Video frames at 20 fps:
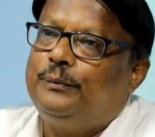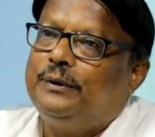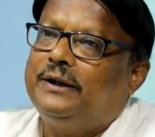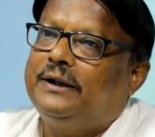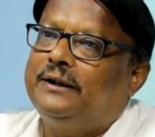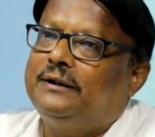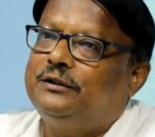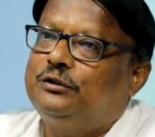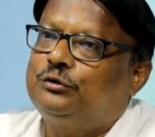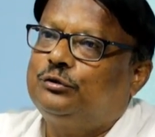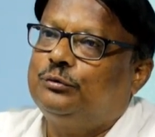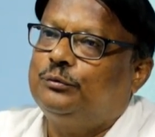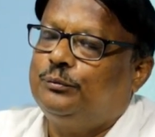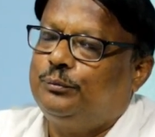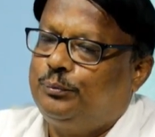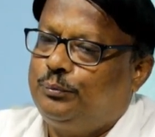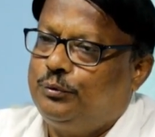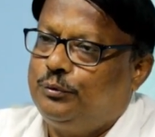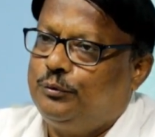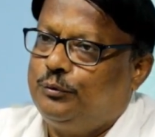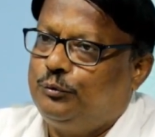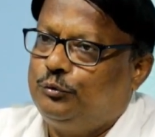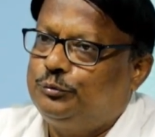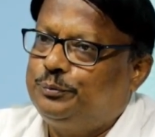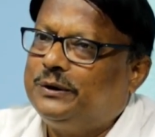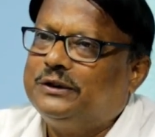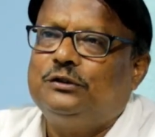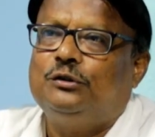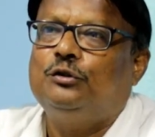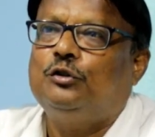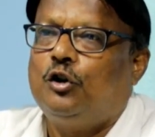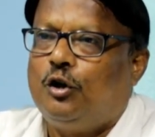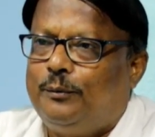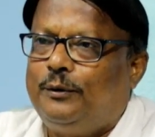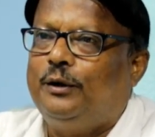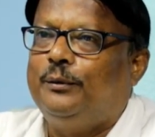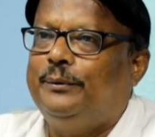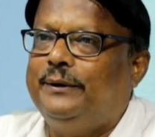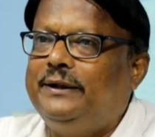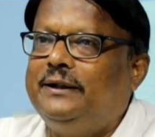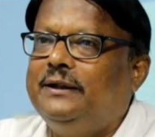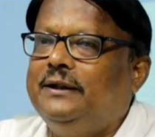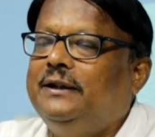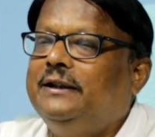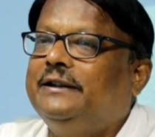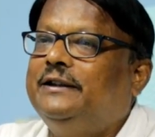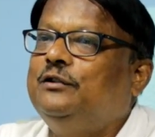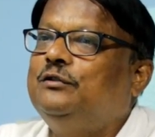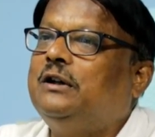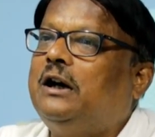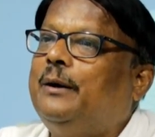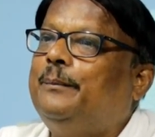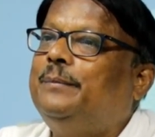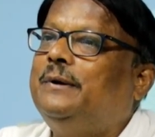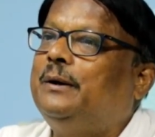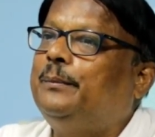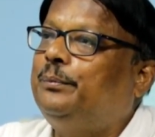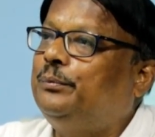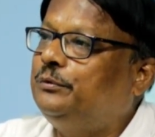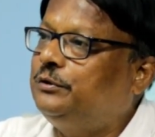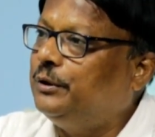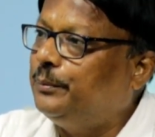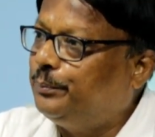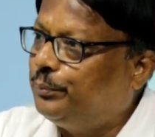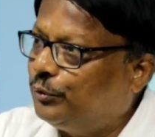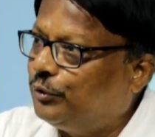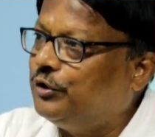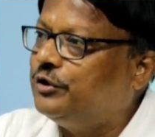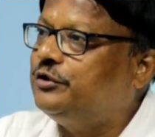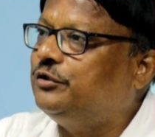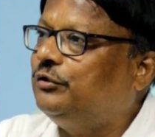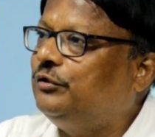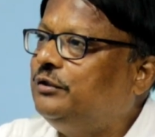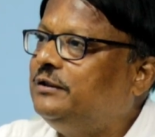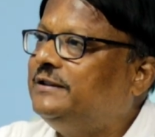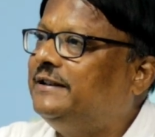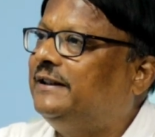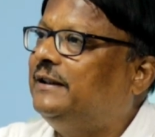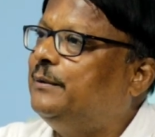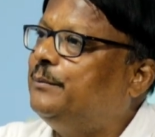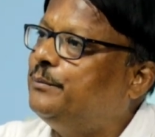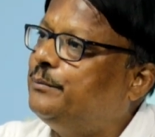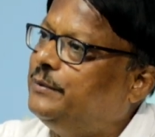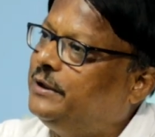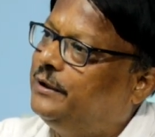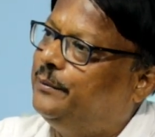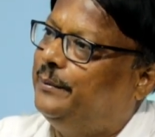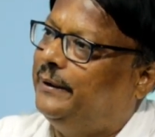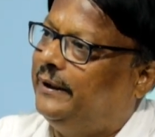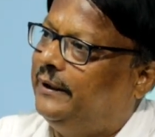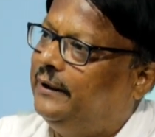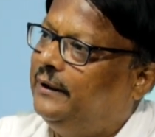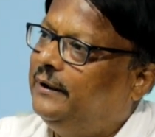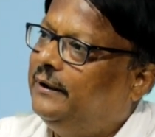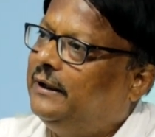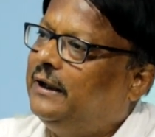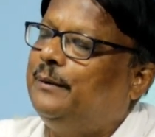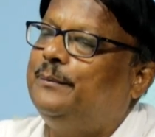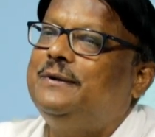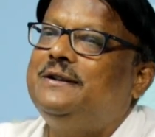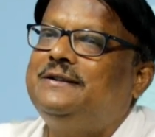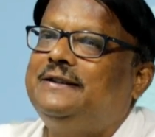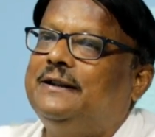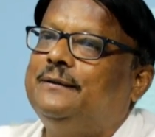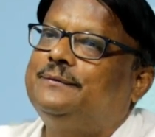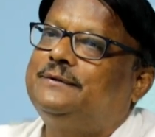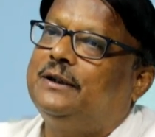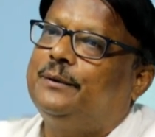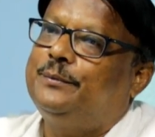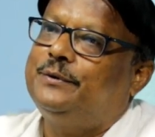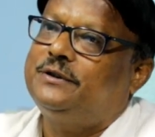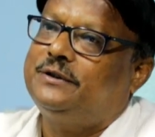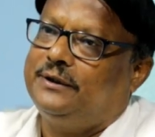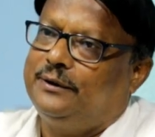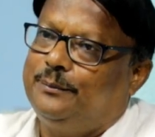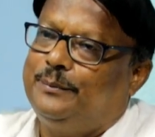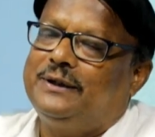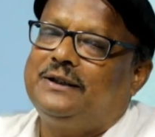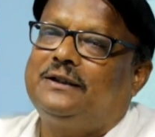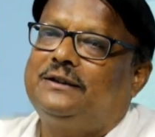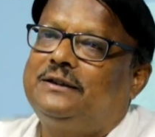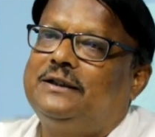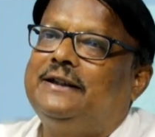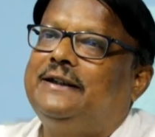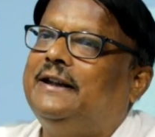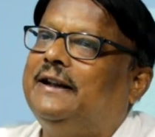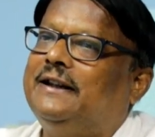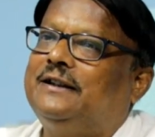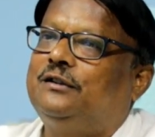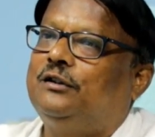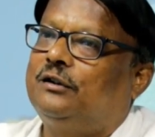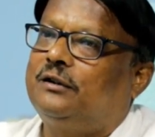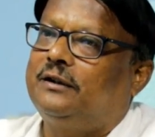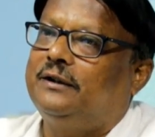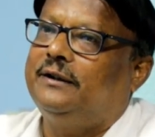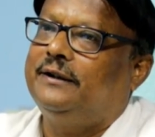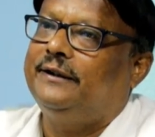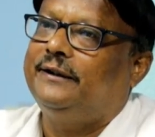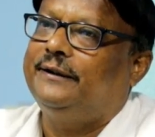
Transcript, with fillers: মানে উৎপাদন কম হবে কিন্তু আপনার যে প্রয়োজন সেটা মিটবে আপনি সেলফ সাফিসিয়েন্ট বাজার থেকে কেনার দরকার